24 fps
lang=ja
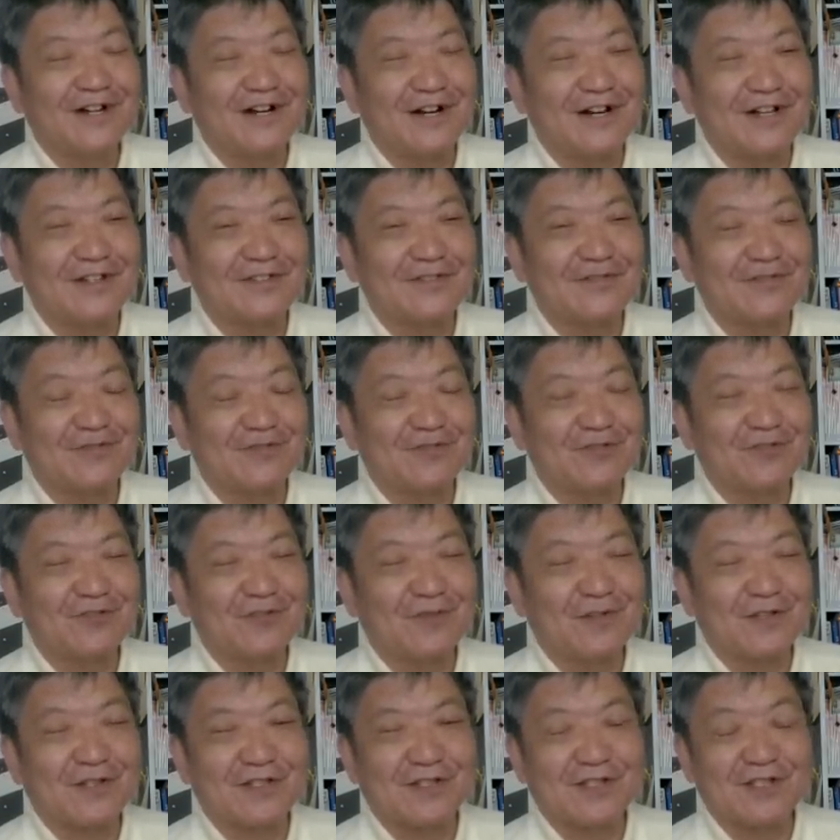あの、言
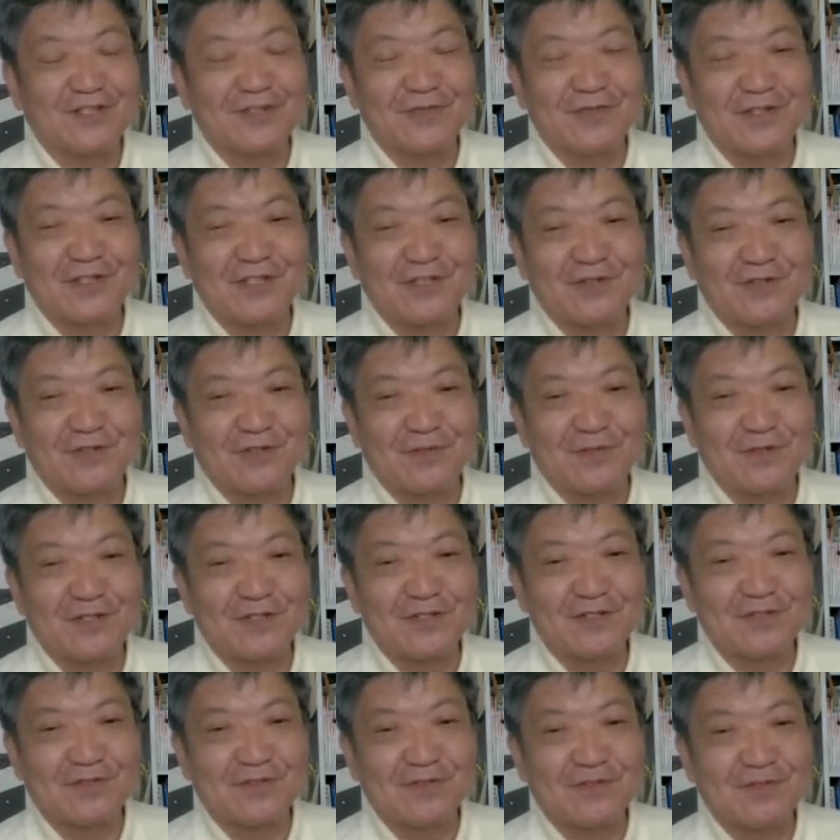葉で説明しておきま
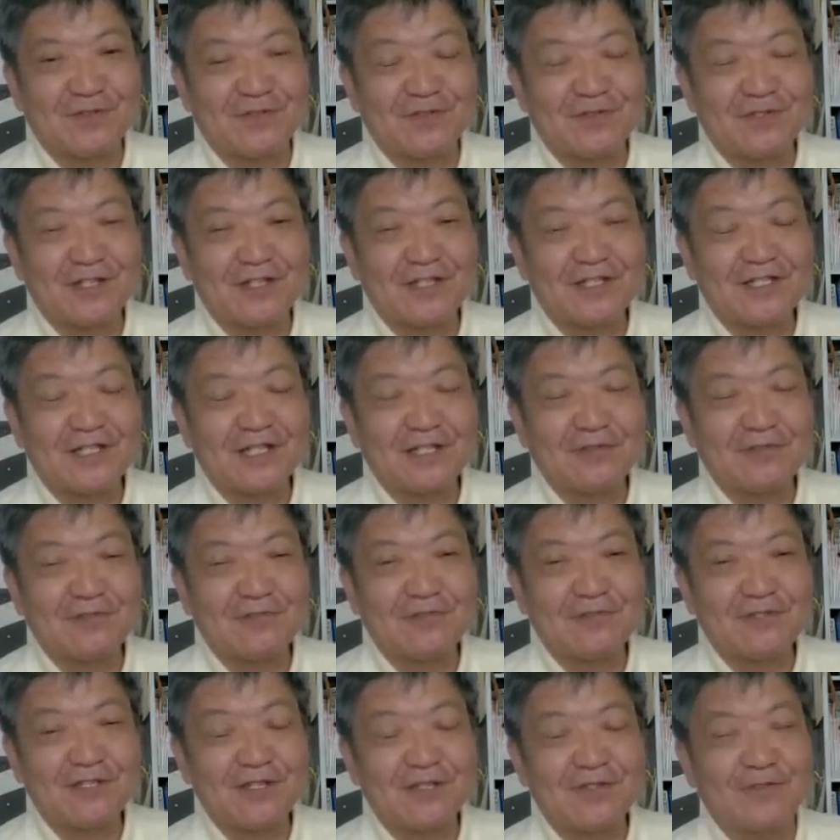すと、朝鮮、北
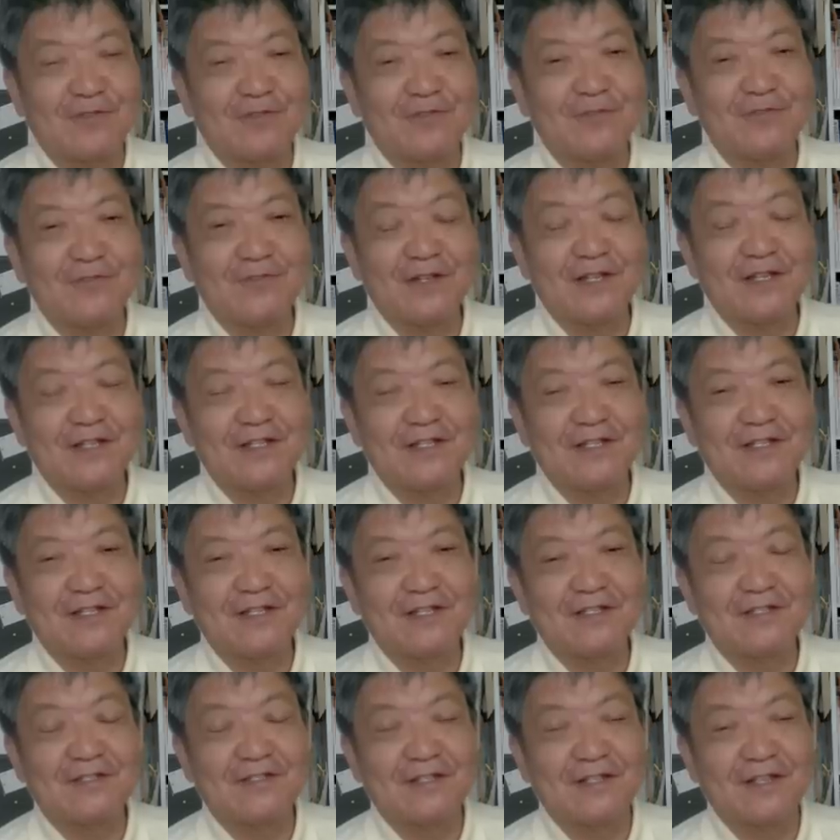朝鮮の上に
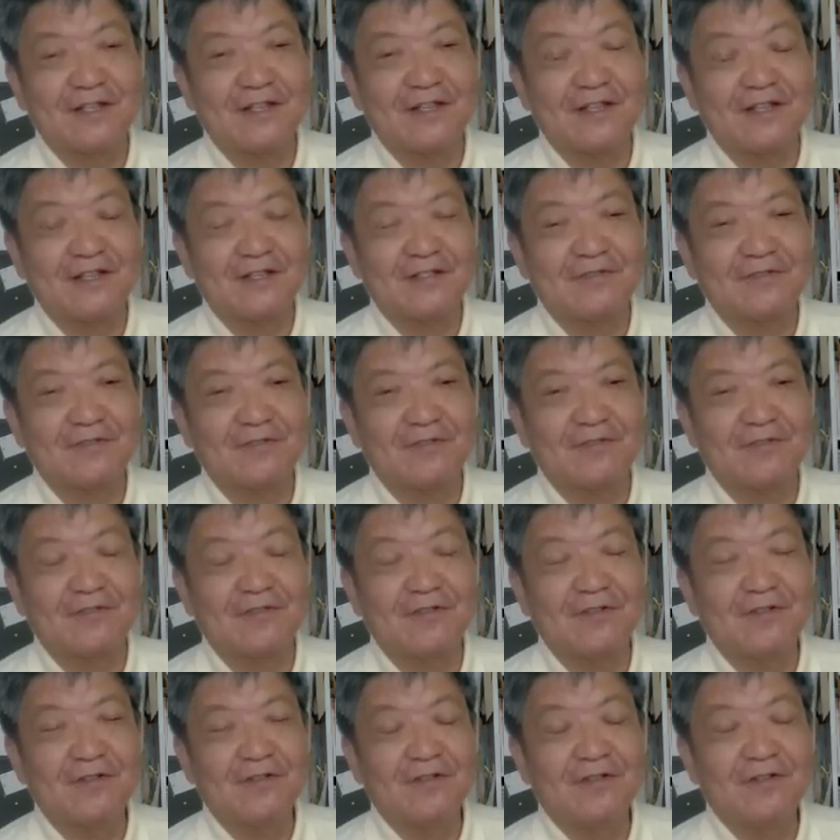ですね、の、
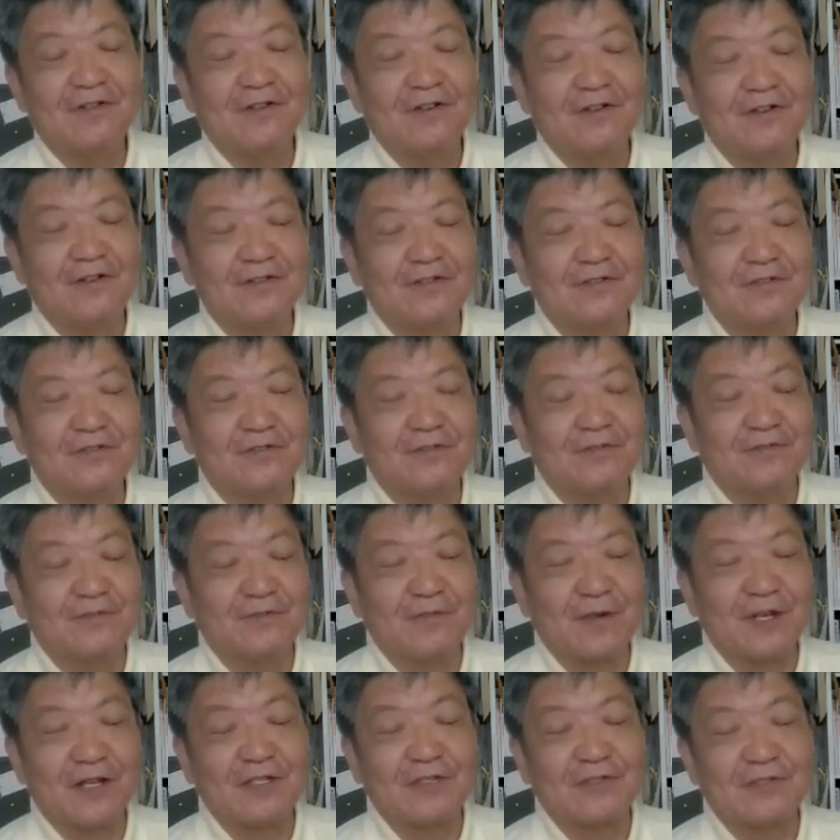中国
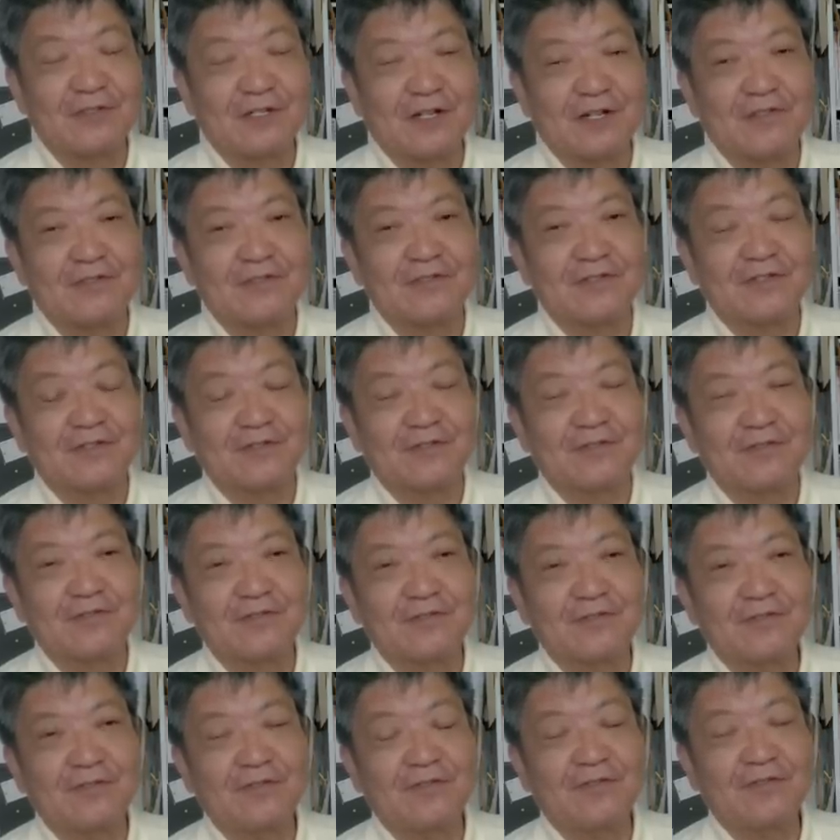の満州があるんですけど、
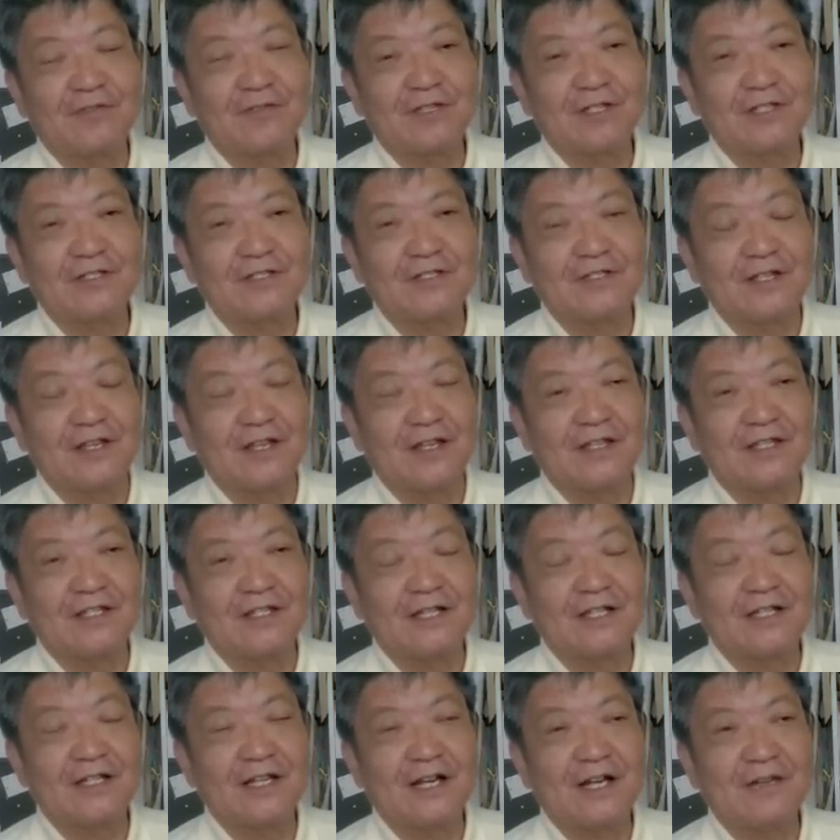そのですね、
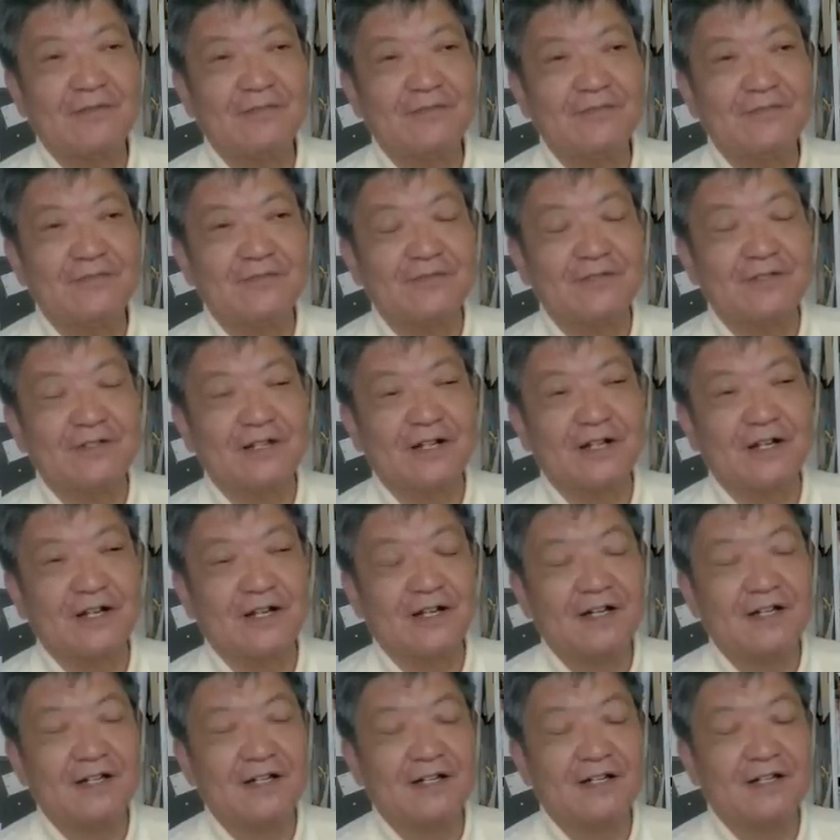左半分
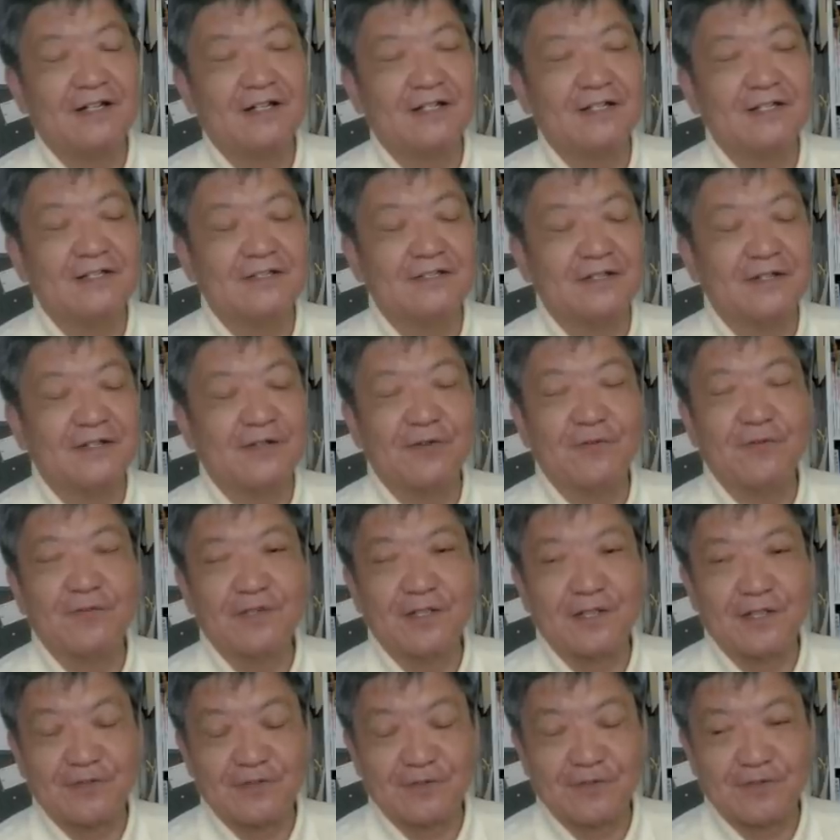がですね、遼
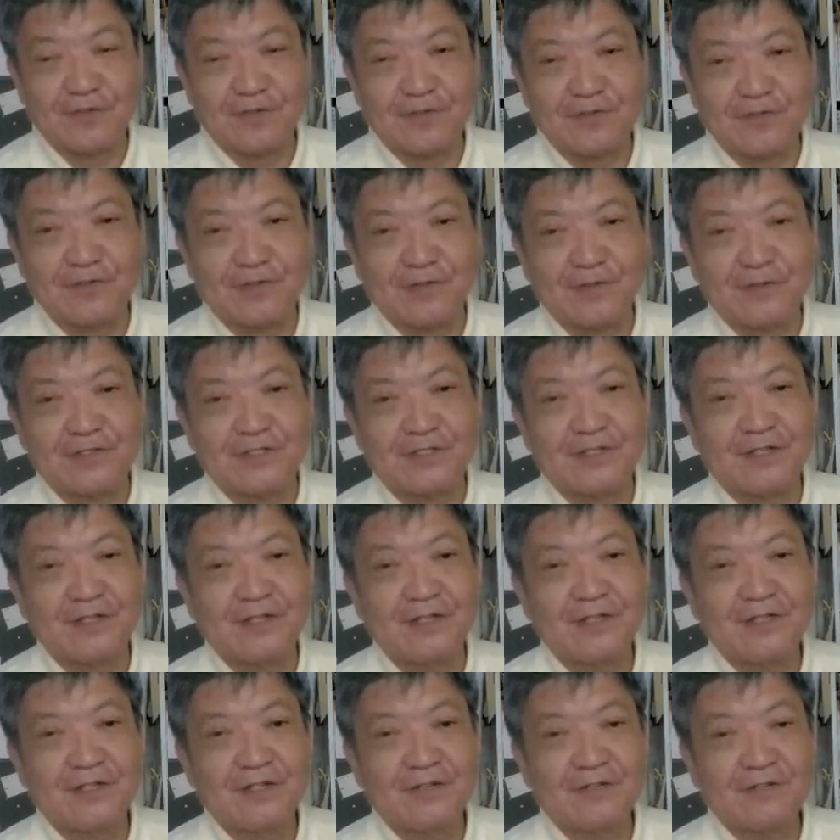寧省でございまして、
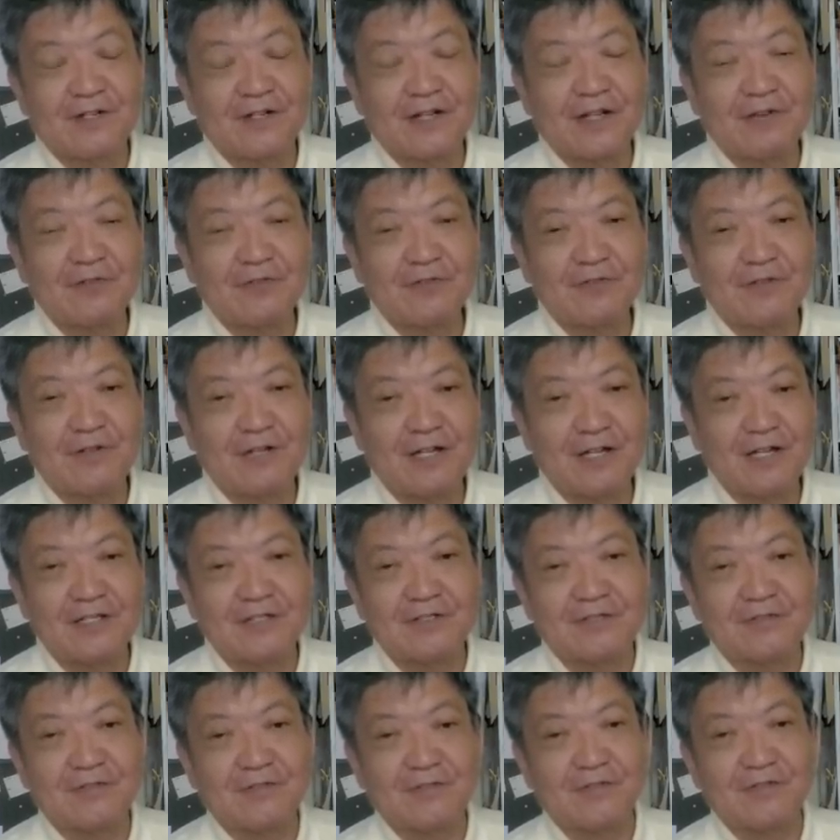これ、レオトン
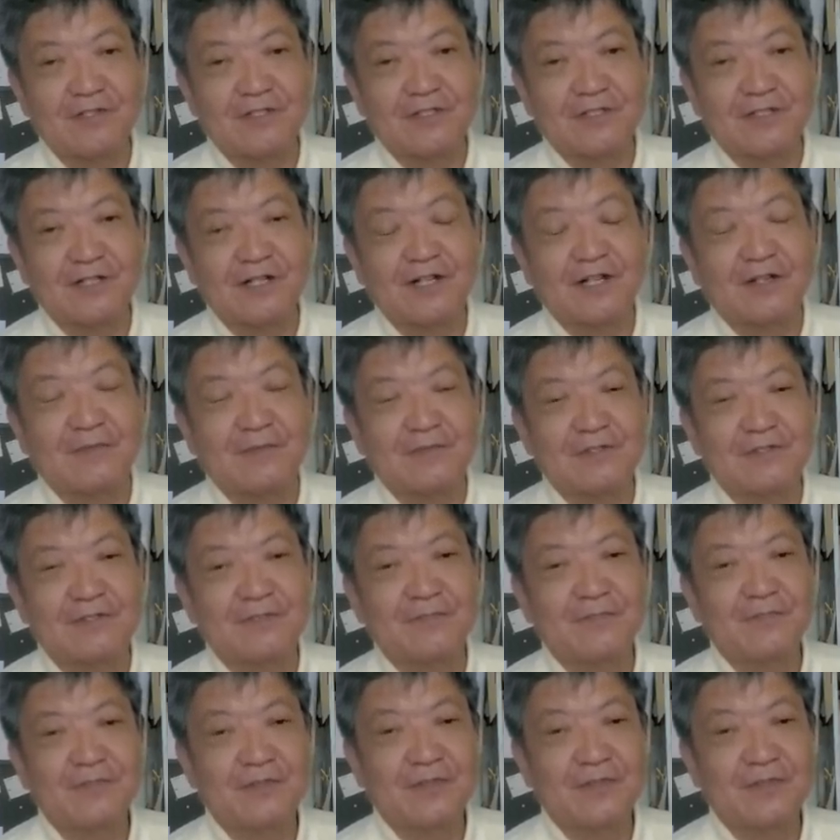半島につながります。